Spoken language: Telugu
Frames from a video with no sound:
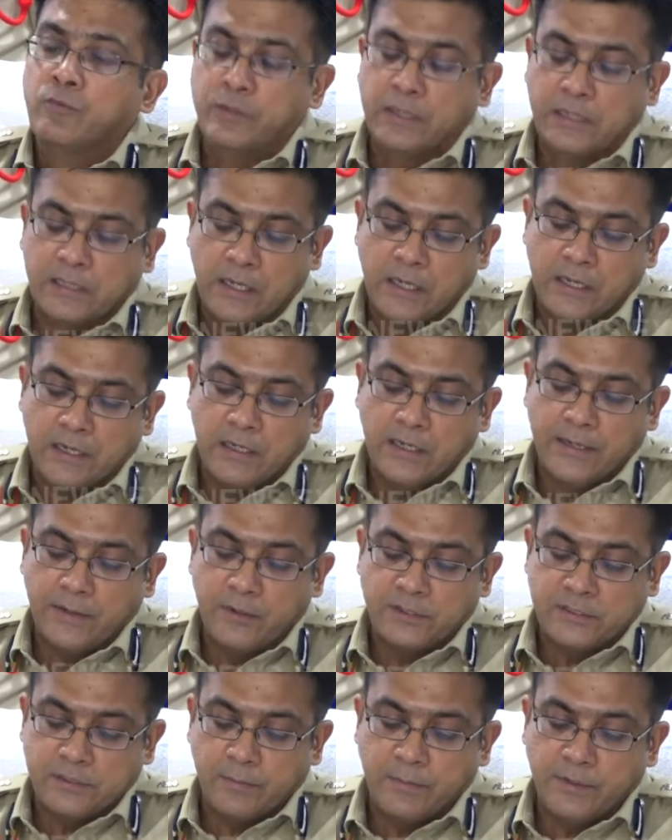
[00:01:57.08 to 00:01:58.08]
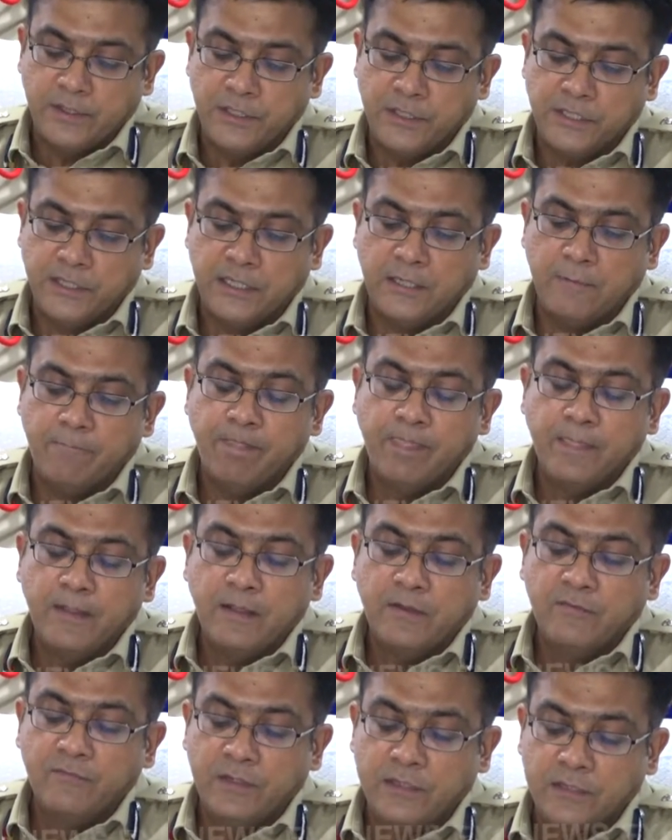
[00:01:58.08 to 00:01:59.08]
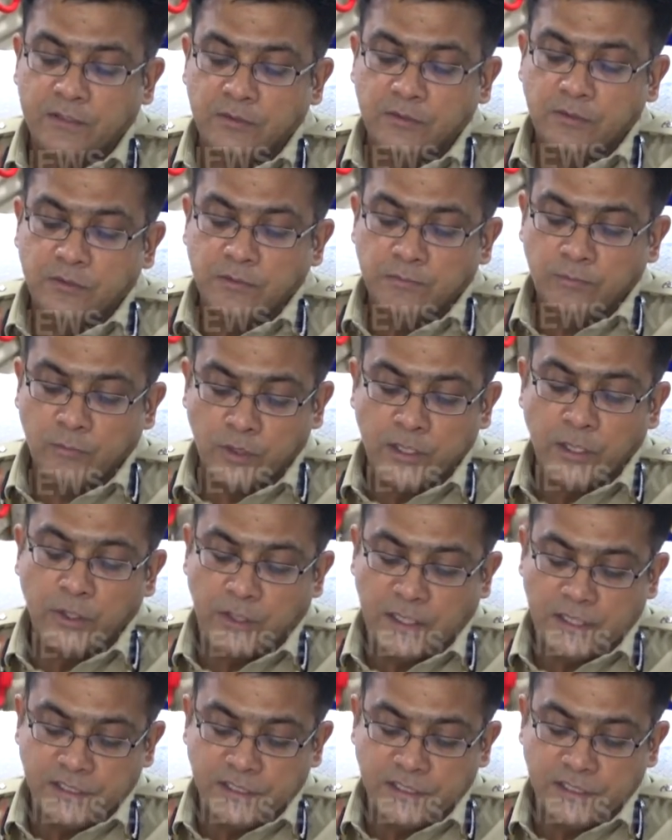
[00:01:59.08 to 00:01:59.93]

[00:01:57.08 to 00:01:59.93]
ఉన్న కారణాలన్నీ కూడా సంబంధించి వీళ్ళు ముగ్గురు